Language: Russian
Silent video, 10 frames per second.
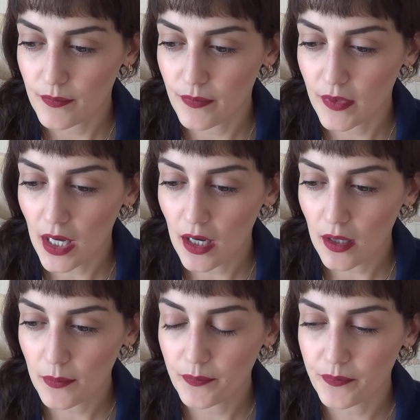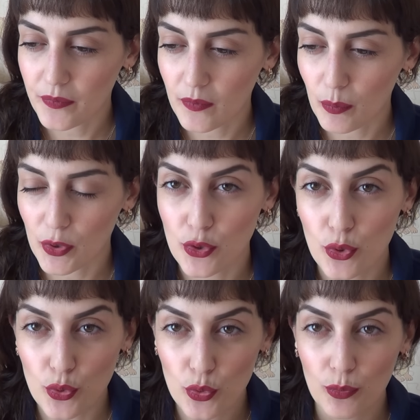нам по
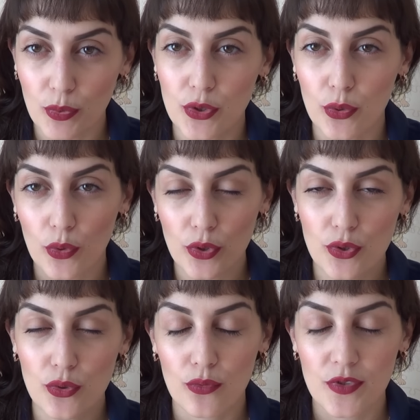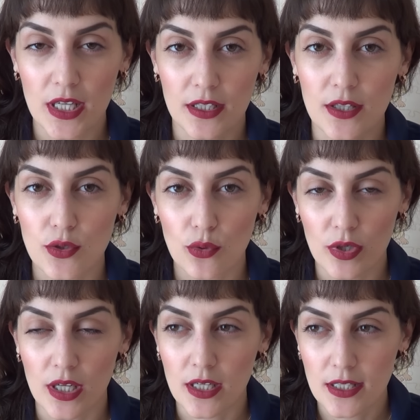чуть-чуть, потихонечку вся эта
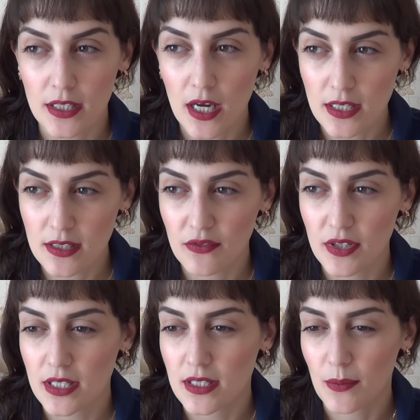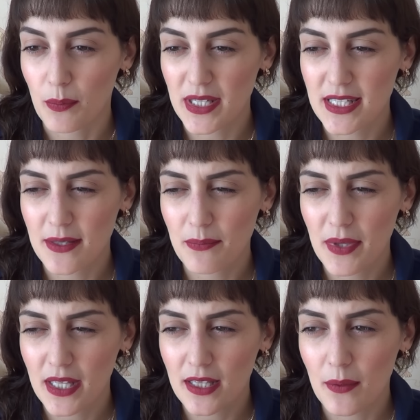история рассказывается
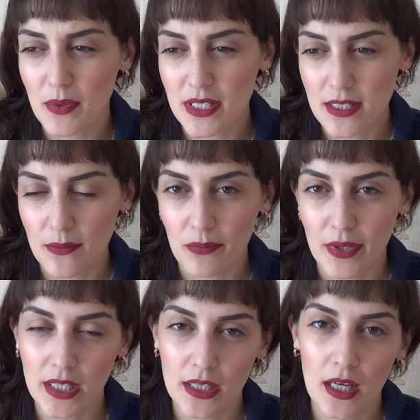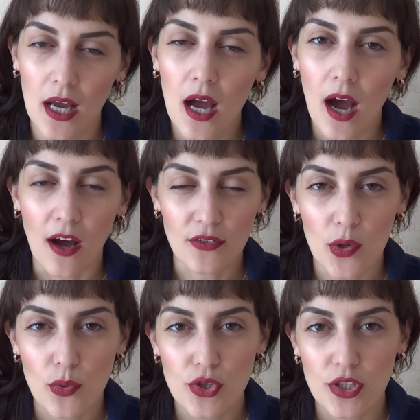постепенно, постепенно.
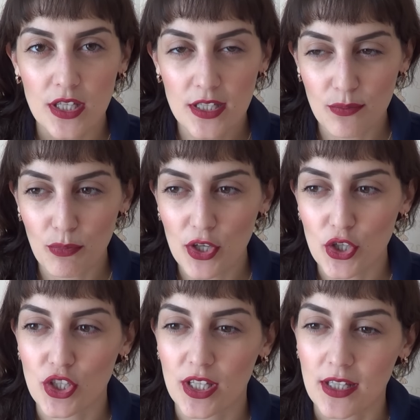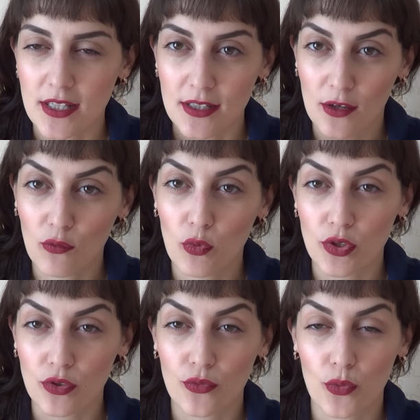Автор очень неспешно нас так
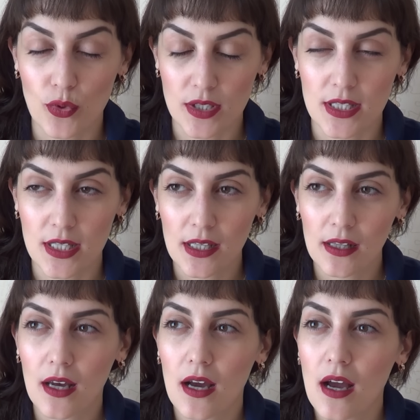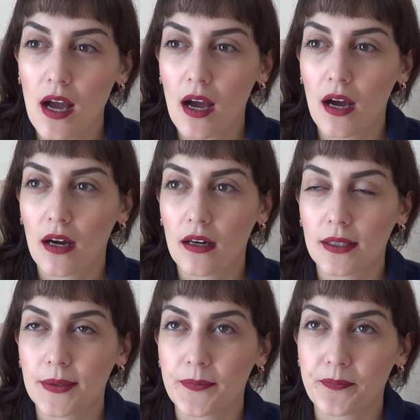вводит в курс дела.
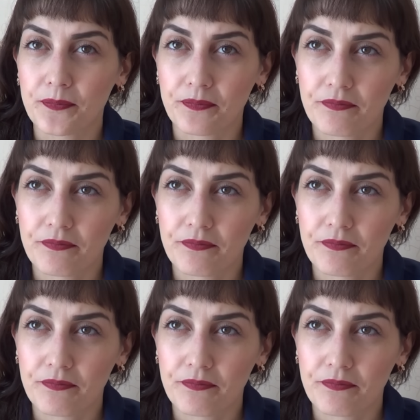Эм,